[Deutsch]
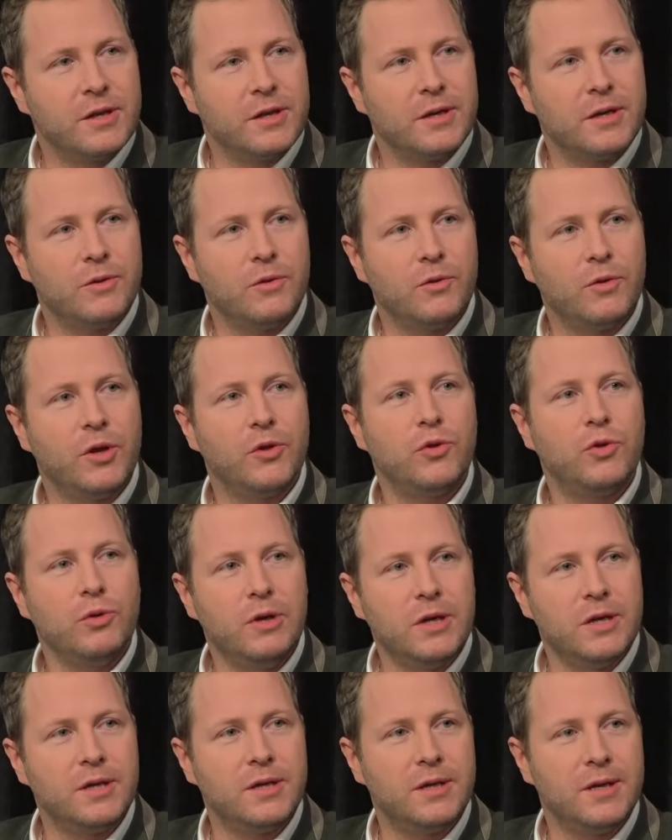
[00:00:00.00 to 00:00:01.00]
Äh,
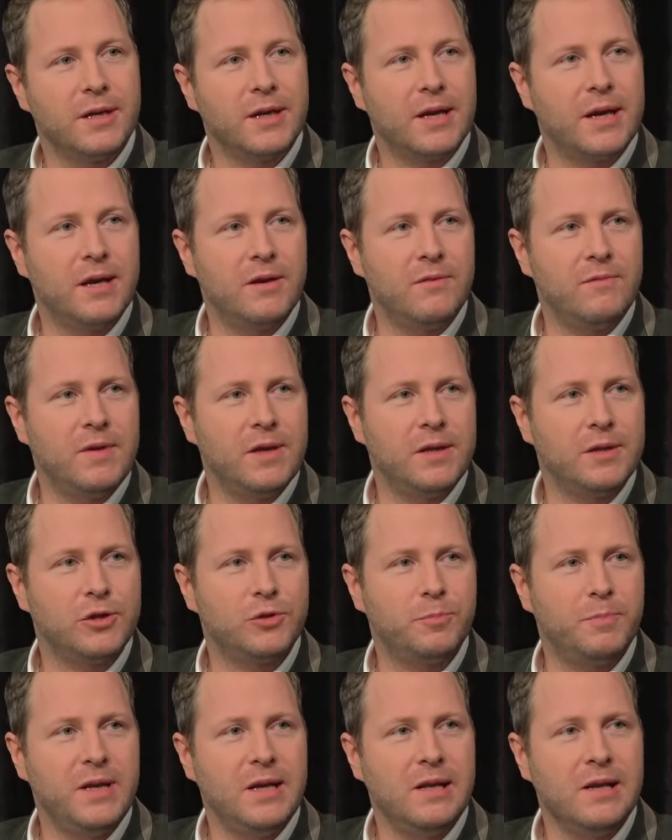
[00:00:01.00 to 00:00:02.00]
natürlich kennen wir das
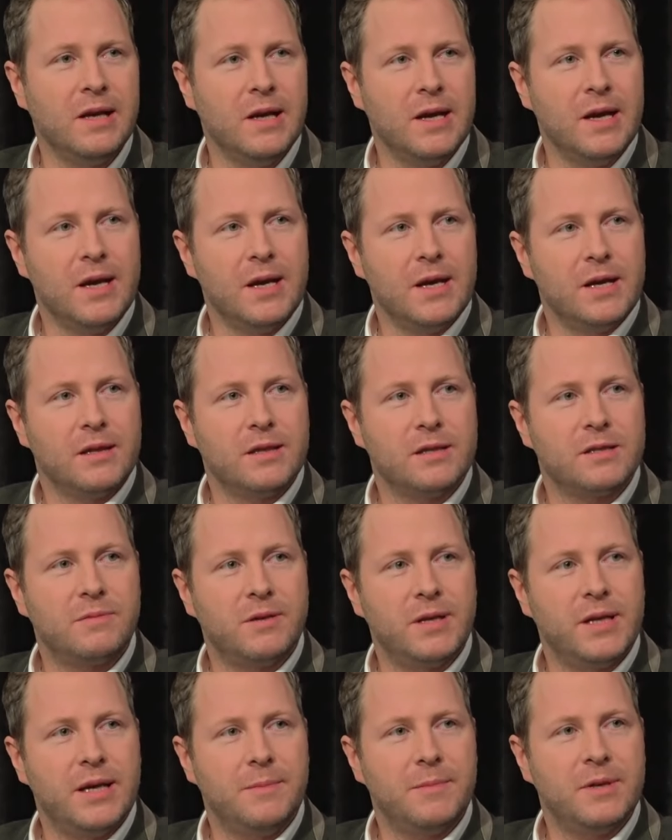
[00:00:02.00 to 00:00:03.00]
Spiel, dass
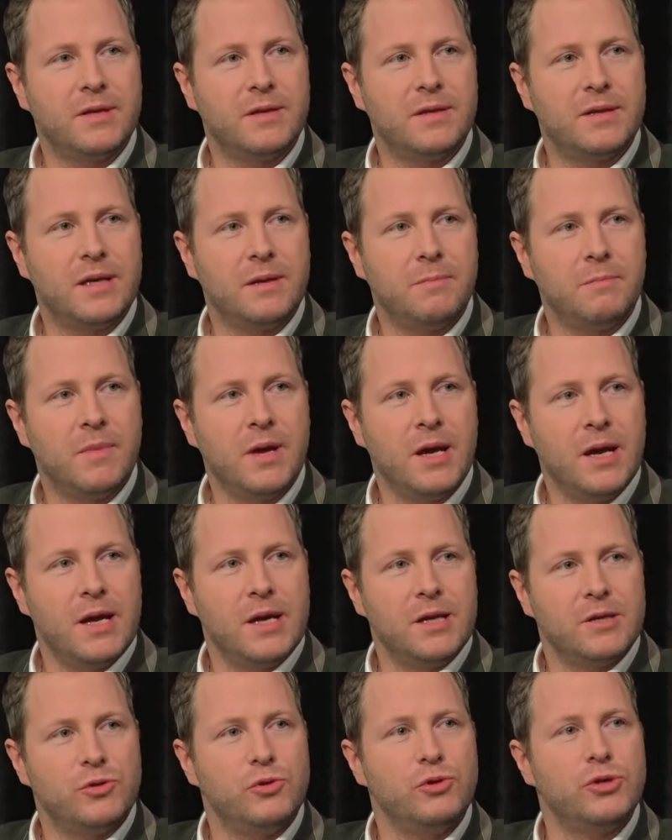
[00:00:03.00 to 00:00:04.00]
man jemand dem
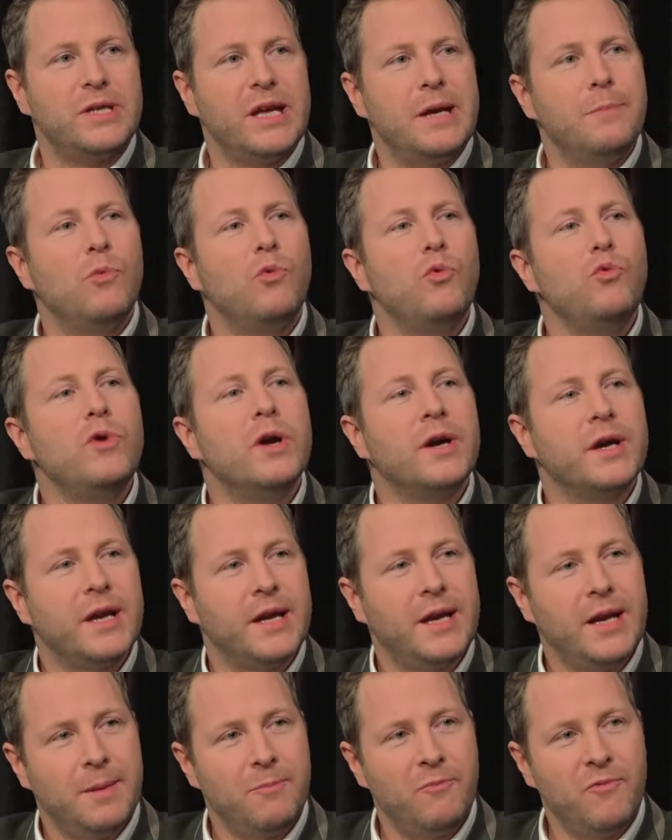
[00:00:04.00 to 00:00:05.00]
System
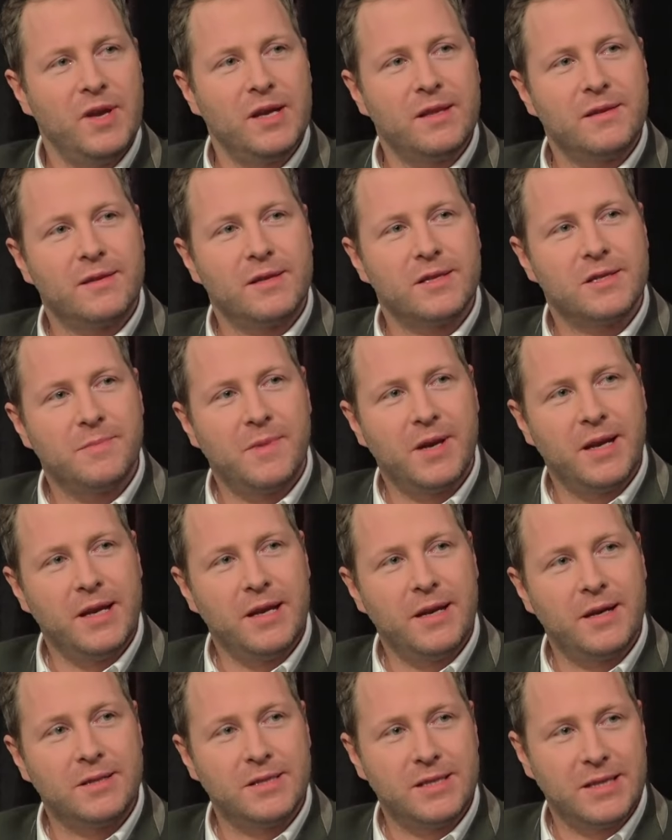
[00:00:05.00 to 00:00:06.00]
unangenehm wird, dass man
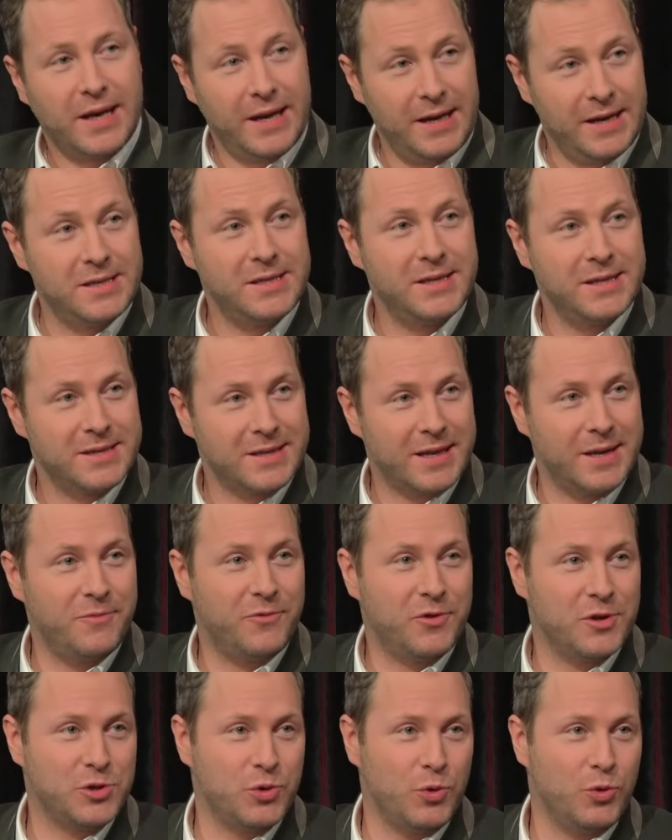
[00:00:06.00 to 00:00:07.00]
ihn als rechtsextrem
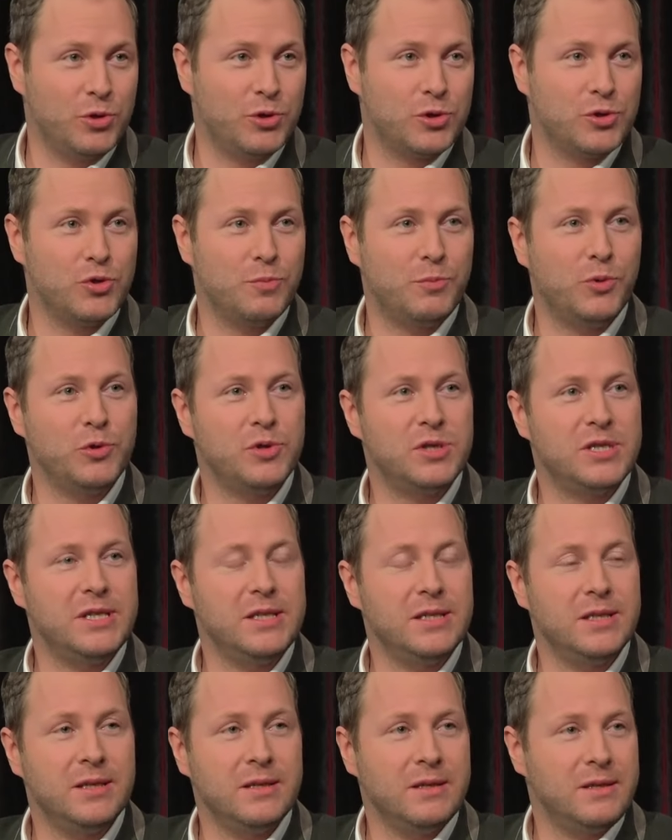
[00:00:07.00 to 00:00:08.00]
versucht zu
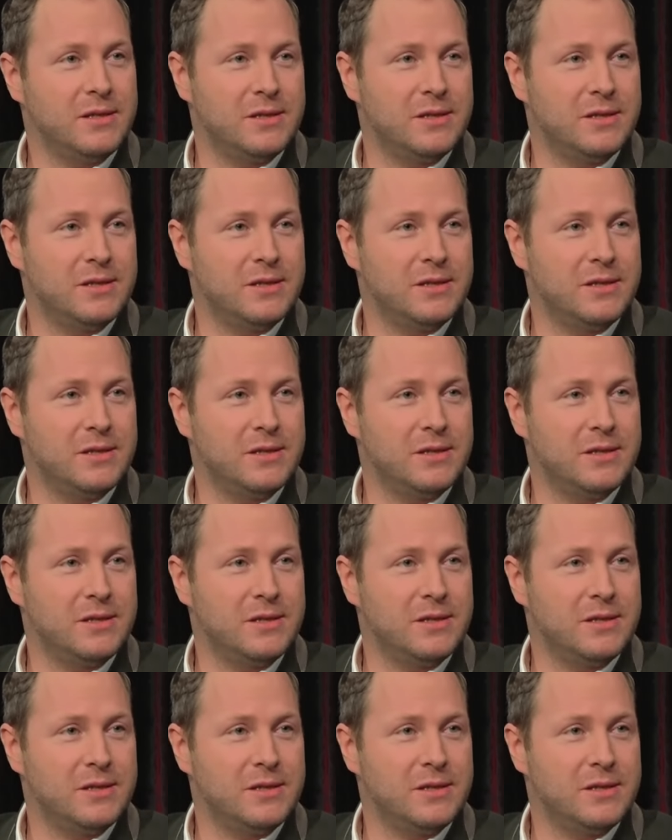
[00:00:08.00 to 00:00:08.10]
punzieren.